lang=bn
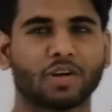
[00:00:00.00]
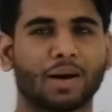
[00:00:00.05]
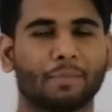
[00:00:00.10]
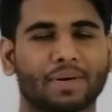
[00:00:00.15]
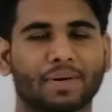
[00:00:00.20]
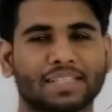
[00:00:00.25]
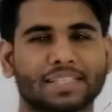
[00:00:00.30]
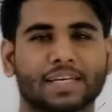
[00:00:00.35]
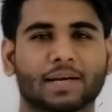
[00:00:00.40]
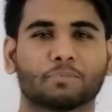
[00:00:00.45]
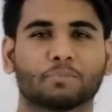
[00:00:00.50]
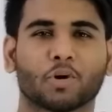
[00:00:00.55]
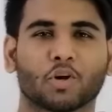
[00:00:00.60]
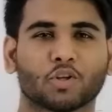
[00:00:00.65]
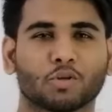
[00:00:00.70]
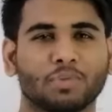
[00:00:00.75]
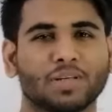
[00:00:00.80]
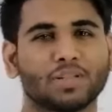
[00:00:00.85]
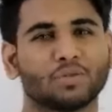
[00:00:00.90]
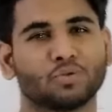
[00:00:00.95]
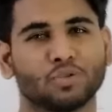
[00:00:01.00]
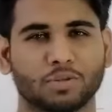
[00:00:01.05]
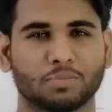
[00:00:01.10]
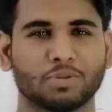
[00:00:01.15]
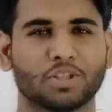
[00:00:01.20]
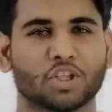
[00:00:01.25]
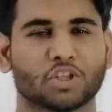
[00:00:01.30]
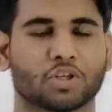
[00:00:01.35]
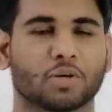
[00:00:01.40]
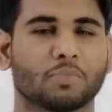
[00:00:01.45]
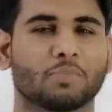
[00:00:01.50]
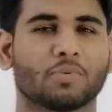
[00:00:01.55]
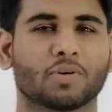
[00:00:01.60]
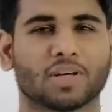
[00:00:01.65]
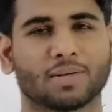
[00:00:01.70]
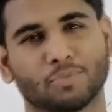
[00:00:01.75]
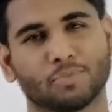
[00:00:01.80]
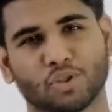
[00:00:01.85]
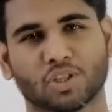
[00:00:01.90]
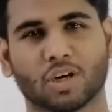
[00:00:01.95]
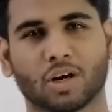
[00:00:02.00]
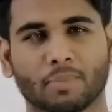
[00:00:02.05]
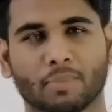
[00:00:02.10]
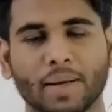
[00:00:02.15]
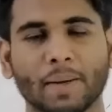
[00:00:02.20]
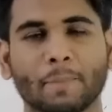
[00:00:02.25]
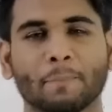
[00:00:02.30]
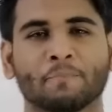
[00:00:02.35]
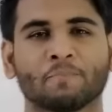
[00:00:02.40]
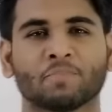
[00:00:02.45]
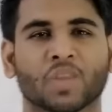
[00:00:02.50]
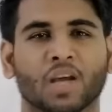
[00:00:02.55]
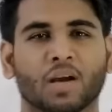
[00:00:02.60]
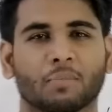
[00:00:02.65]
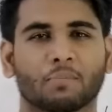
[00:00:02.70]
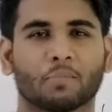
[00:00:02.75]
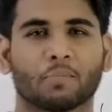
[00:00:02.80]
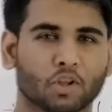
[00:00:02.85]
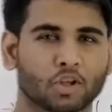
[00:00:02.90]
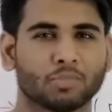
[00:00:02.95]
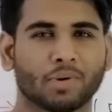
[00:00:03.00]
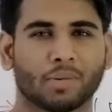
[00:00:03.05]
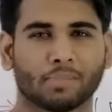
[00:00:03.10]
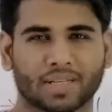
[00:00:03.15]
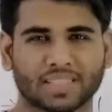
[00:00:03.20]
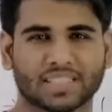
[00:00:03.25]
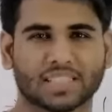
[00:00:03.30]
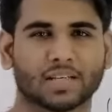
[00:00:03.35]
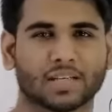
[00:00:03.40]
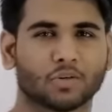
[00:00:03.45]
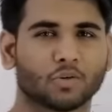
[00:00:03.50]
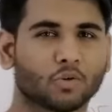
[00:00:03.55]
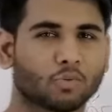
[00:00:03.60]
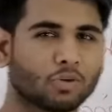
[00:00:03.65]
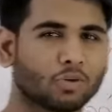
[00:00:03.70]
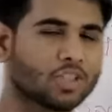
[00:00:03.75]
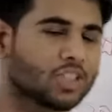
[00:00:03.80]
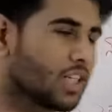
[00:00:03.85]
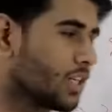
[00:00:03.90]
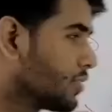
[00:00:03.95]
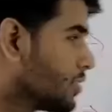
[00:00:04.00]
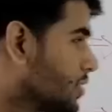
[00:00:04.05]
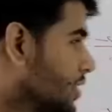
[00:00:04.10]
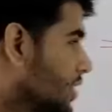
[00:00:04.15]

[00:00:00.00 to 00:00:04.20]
জন্য আমাদেরকে প্রথমে দুটি বিষয় সম্পর্কে বুঝতে হবে প্রথমে আমরা যেটা করব সেটা